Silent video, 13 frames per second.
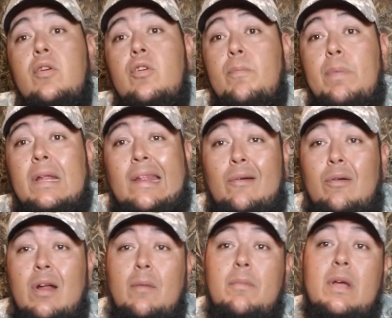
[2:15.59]
Yo
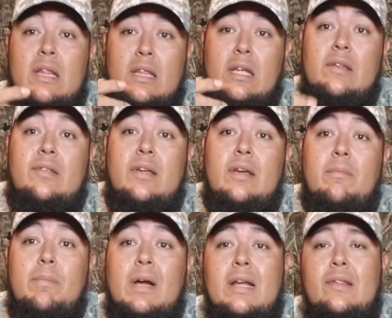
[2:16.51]
particularmente sé
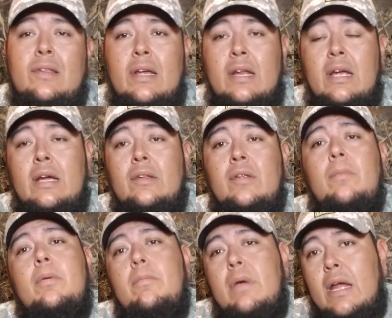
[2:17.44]
varias técnicas, la
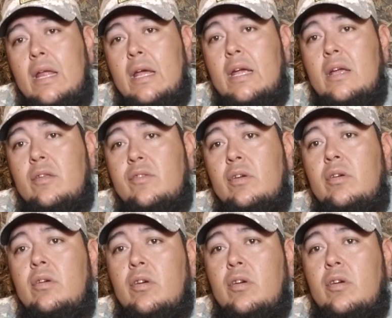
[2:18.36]
primera de ellas